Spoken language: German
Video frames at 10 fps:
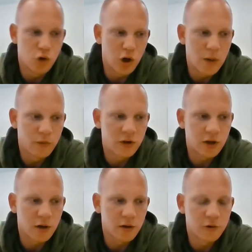Ja,
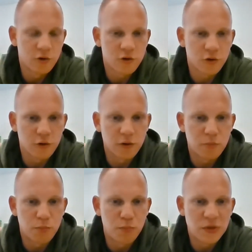Leipzig hat natürlich schon
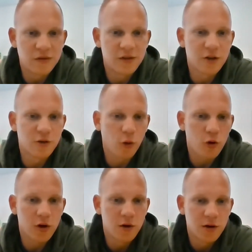ein bisschen
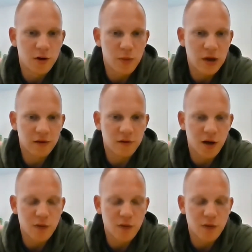Druck im ersten